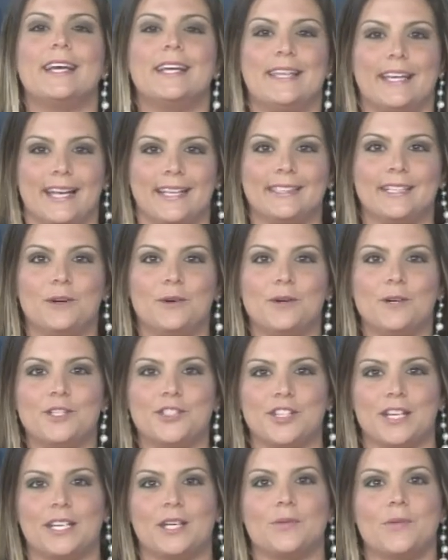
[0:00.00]
E ainda
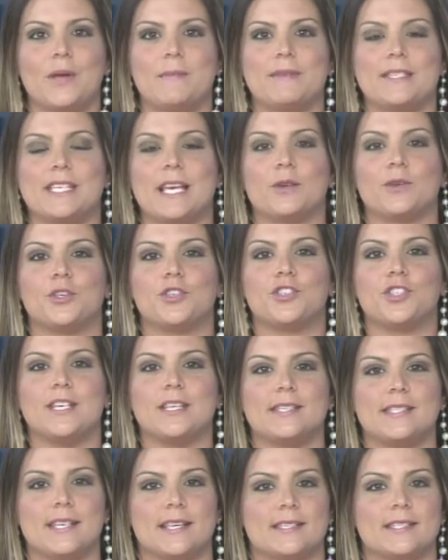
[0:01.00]
hoje, aqui no MCA
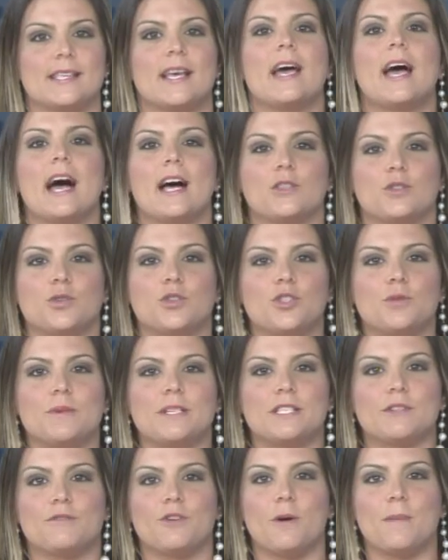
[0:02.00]
Notícias, as
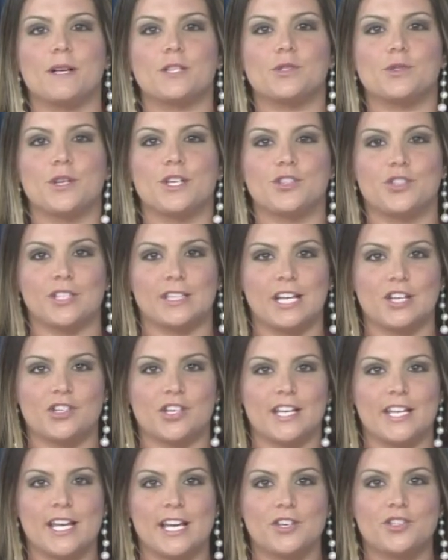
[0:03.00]
últimas informações de
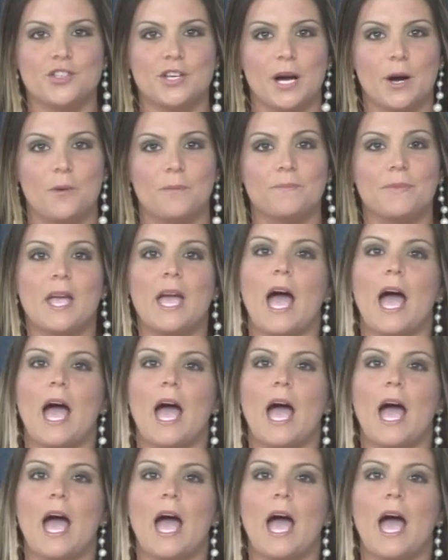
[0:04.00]
Itajaí região,